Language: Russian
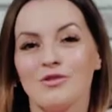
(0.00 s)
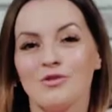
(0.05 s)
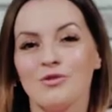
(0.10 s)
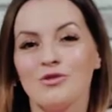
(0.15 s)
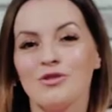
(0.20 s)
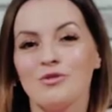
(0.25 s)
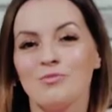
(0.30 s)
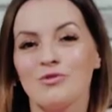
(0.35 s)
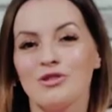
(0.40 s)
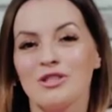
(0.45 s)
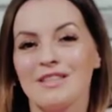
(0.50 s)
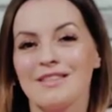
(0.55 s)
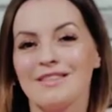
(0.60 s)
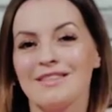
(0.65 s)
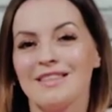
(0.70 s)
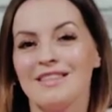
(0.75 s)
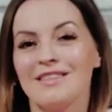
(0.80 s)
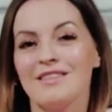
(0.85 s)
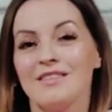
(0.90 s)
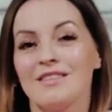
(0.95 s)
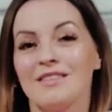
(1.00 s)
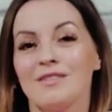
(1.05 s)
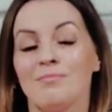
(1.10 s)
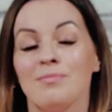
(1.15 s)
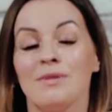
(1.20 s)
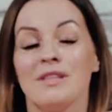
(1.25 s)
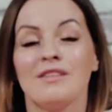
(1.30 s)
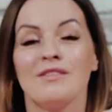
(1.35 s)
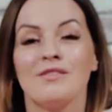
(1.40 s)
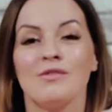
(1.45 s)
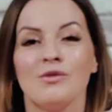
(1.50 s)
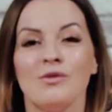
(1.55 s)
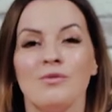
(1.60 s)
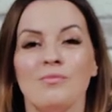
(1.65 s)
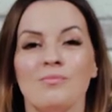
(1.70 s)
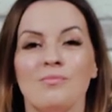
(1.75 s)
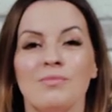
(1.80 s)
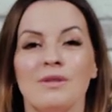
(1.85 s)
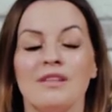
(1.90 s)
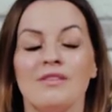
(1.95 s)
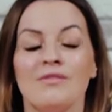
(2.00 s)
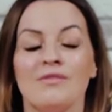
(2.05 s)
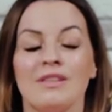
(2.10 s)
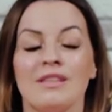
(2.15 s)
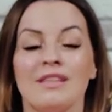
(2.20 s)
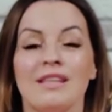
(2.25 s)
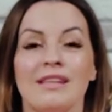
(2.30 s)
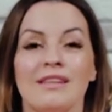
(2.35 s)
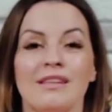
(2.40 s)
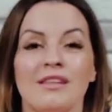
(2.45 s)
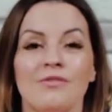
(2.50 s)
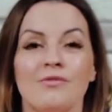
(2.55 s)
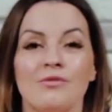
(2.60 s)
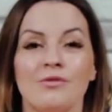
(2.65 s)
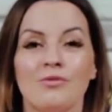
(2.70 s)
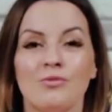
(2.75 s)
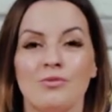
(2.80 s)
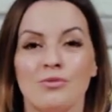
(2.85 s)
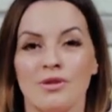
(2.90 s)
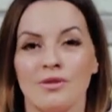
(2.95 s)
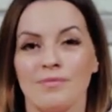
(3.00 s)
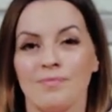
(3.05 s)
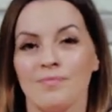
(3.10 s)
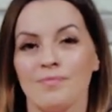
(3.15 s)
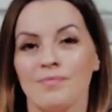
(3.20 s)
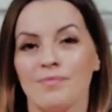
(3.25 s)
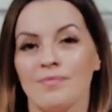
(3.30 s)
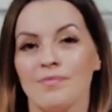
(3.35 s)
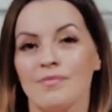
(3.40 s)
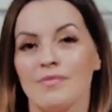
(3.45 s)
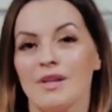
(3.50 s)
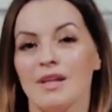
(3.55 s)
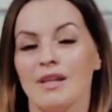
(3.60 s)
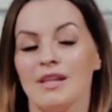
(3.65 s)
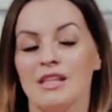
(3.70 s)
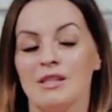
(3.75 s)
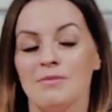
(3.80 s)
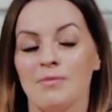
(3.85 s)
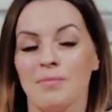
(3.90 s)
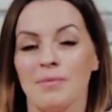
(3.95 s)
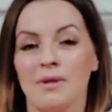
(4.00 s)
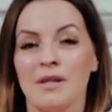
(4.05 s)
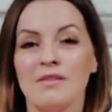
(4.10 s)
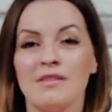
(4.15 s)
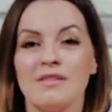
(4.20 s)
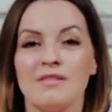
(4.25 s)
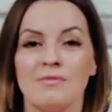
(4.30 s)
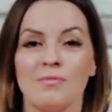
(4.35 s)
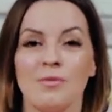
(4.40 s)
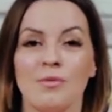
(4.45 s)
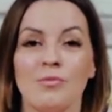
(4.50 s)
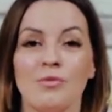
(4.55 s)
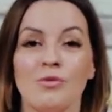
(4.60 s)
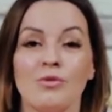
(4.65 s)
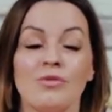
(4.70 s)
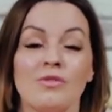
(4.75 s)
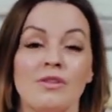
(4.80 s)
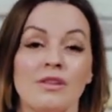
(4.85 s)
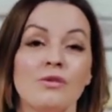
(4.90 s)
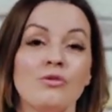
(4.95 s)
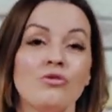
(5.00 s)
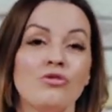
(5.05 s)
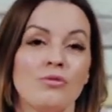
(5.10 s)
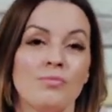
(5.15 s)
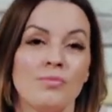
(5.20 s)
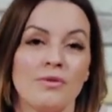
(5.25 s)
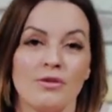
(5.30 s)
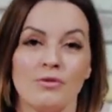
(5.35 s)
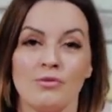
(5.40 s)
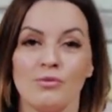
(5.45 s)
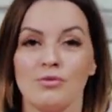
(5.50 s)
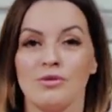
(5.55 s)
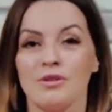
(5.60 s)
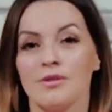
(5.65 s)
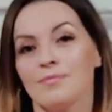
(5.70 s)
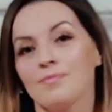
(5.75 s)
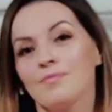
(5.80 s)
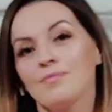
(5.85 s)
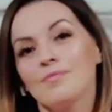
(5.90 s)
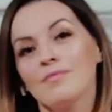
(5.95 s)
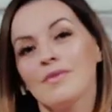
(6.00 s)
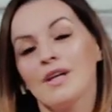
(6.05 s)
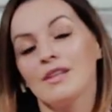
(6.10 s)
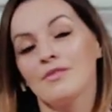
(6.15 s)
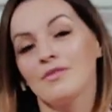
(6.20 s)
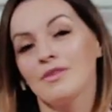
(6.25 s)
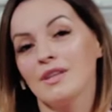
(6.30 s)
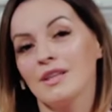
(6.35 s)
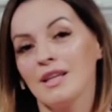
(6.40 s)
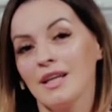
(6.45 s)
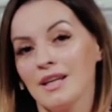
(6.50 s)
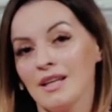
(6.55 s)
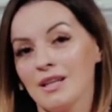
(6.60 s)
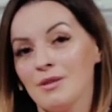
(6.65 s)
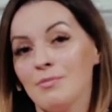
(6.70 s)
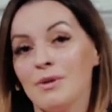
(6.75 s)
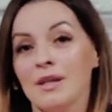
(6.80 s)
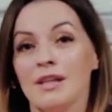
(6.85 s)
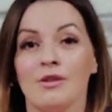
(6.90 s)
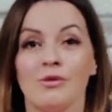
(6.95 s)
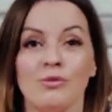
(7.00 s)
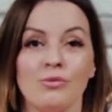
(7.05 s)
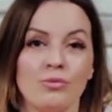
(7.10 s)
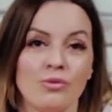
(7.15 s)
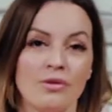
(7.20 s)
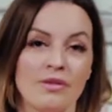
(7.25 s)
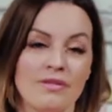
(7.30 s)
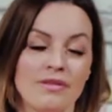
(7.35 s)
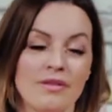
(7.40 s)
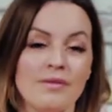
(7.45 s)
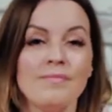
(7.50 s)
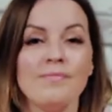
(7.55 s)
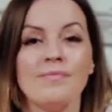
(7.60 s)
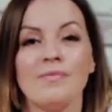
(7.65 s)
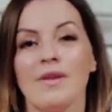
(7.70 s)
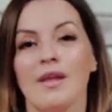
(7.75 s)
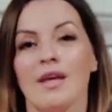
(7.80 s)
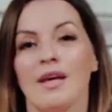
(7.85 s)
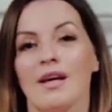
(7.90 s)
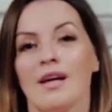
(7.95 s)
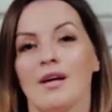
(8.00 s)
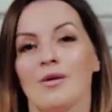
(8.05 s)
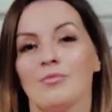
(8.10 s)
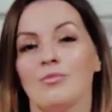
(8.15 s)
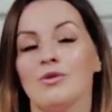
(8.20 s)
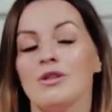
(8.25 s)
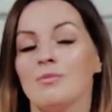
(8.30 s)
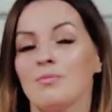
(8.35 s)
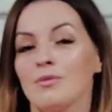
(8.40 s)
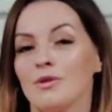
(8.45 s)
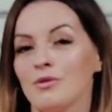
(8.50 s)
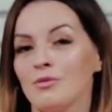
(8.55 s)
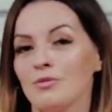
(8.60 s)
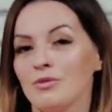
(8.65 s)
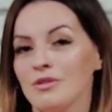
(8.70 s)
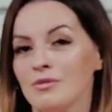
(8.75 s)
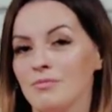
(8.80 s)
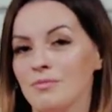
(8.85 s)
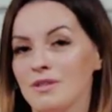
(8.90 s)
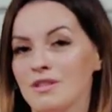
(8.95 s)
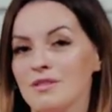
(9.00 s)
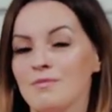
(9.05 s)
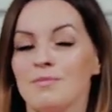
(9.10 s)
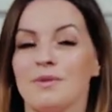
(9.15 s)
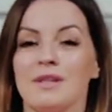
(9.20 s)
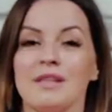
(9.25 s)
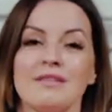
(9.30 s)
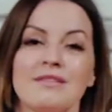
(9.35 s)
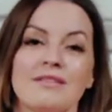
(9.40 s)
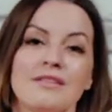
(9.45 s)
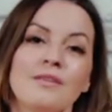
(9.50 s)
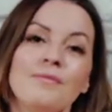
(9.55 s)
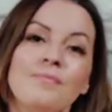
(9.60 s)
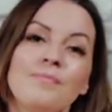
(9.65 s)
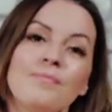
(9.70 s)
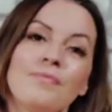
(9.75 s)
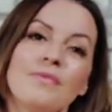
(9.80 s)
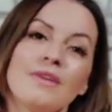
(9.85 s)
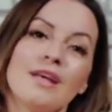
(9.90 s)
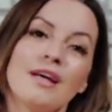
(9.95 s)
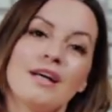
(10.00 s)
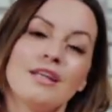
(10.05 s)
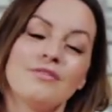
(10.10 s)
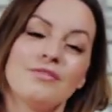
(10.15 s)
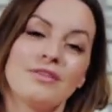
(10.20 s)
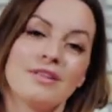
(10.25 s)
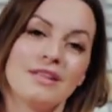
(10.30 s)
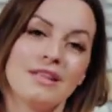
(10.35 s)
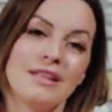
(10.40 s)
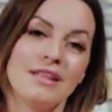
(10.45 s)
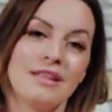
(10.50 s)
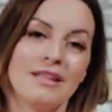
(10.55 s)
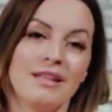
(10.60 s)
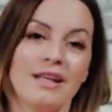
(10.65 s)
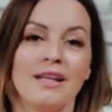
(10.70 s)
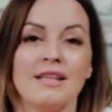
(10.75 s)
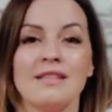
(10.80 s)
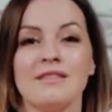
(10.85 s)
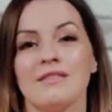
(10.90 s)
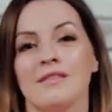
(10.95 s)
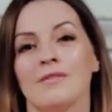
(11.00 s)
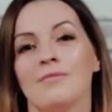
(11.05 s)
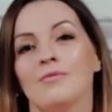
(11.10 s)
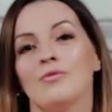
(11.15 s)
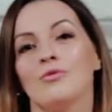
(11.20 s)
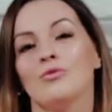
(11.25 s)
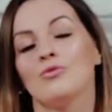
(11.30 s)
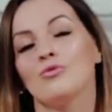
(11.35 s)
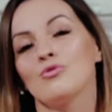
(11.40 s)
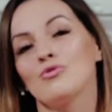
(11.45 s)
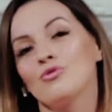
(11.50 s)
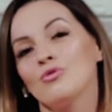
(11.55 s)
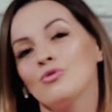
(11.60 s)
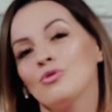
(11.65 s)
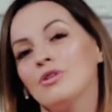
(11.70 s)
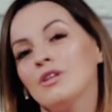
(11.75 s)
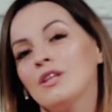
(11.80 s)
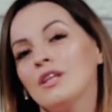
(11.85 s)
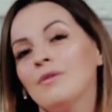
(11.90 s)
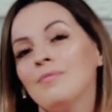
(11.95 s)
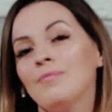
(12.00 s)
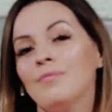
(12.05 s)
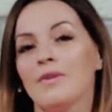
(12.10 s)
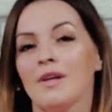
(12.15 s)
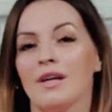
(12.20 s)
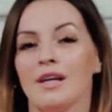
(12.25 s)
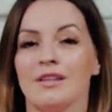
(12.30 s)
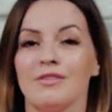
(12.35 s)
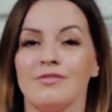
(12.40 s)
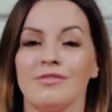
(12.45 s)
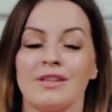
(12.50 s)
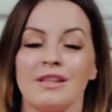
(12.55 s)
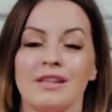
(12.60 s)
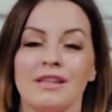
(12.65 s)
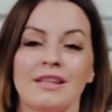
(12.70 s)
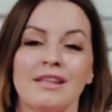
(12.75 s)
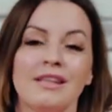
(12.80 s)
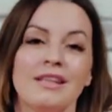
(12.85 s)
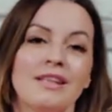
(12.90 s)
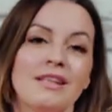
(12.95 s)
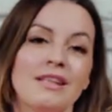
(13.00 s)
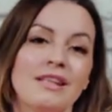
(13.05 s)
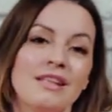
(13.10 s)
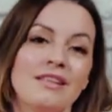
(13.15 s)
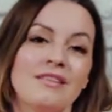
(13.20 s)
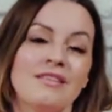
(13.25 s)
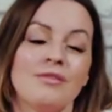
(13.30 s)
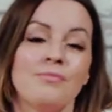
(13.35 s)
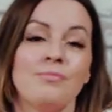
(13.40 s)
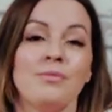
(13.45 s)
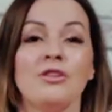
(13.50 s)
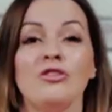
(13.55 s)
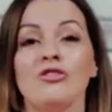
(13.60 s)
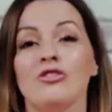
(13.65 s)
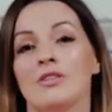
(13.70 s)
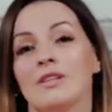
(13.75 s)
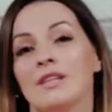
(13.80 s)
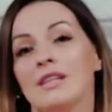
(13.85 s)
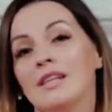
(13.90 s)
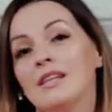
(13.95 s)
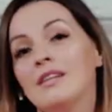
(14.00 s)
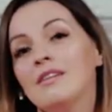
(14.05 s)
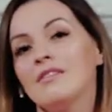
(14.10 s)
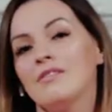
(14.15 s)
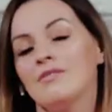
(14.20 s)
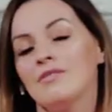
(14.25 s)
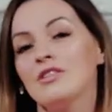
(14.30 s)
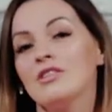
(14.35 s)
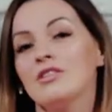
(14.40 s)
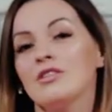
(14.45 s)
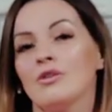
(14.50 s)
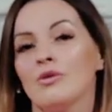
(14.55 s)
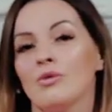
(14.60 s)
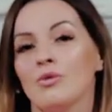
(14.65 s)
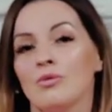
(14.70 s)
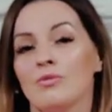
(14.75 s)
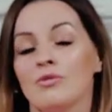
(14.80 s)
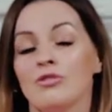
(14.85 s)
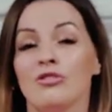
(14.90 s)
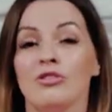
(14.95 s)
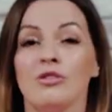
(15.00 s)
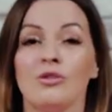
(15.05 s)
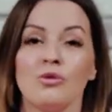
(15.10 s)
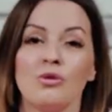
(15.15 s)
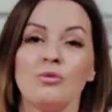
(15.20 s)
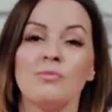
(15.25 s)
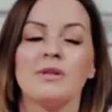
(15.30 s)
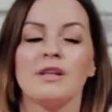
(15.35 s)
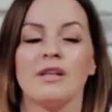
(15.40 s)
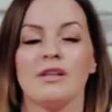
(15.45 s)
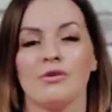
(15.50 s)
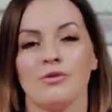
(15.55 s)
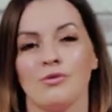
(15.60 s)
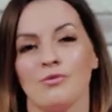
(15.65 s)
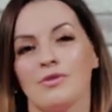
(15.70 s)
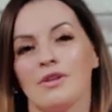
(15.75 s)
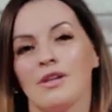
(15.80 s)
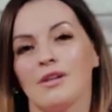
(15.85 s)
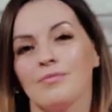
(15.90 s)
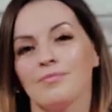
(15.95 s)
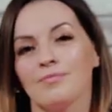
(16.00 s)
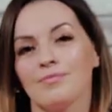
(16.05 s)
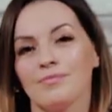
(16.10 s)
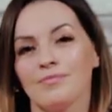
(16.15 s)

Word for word: Что же можно съесть перед сном без вреда для фигуры? Не поправиться помогут следующие продукты. Отварная рыба или курица, морепродукты без специй, отварные яйца, тушеные, отварные или запеченные или свежие овощи, кроме картофеля.